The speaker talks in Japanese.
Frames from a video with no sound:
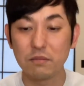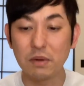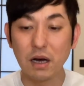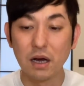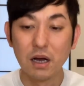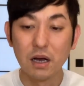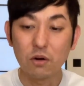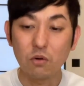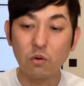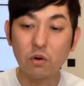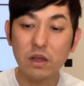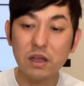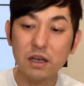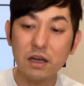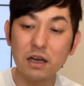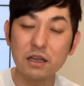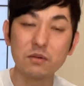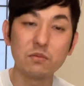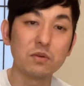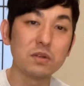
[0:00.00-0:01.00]
まあ、これ以
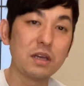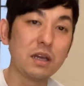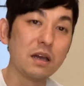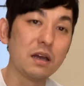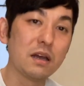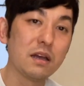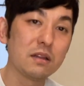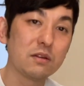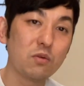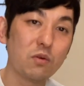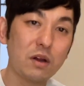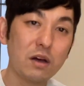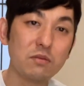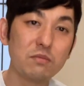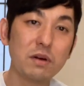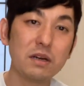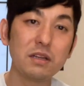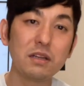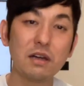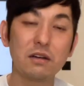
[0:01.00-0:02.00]
外にもね、
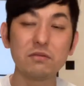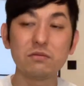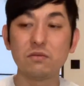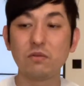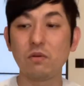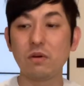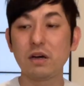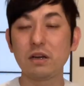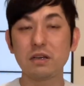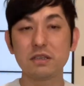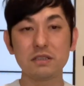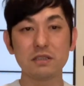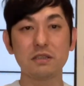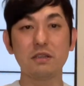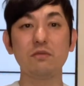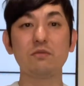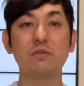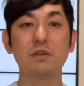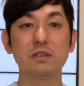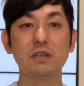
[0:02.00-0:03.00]
トラウマになるお話っ
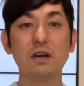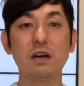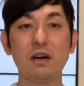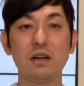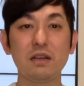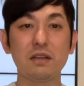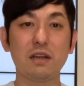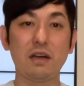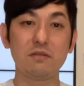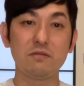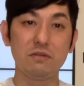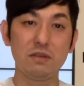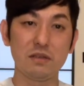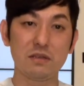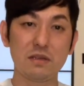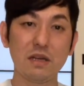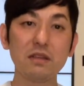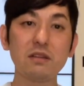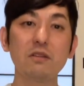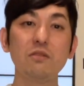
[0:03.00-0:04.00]
ていうのは、じゃああなたあるんで
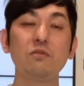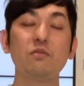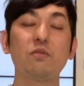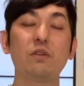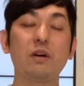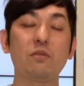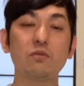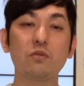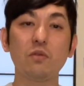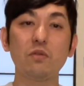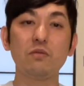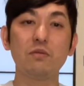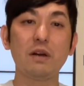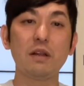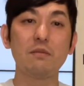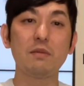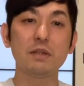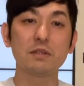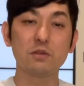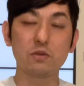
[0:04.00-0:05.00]
すかっていうようなことを言わ
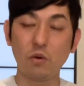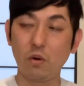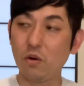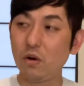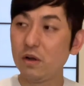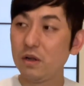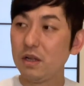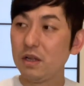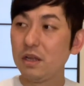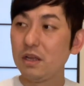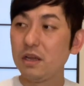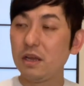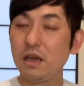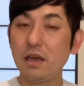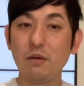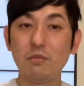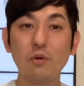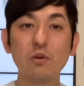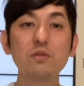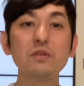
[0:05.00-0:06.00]
れますと、
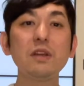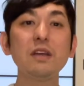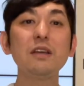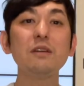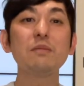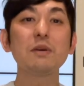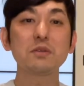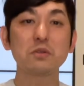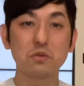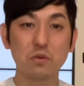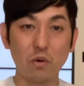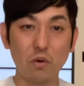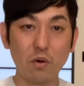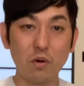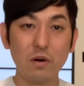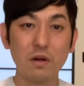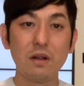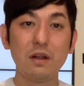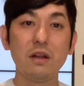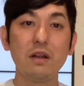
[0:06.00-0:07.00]
えー、僕で言います
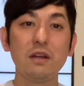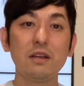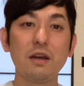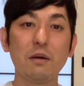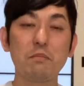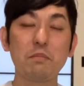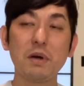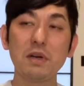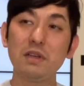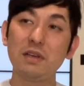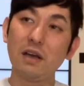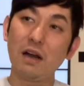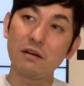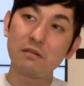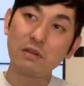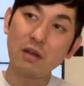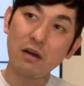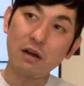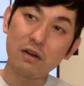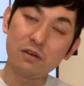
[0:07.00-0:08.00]
と、やっぱり
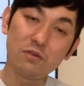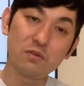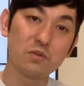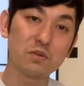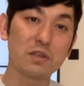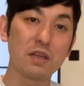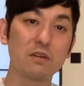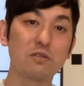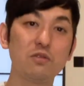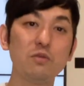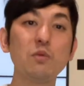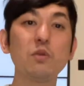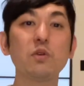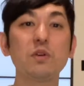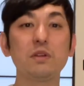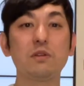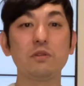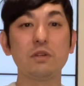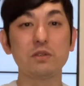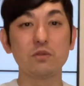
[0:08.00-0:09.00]
芥川龍之介、雲
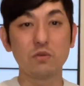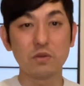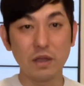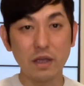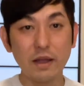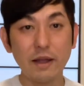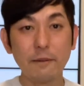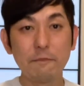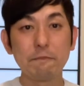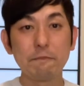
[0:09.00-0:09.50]
の糸でしょうね。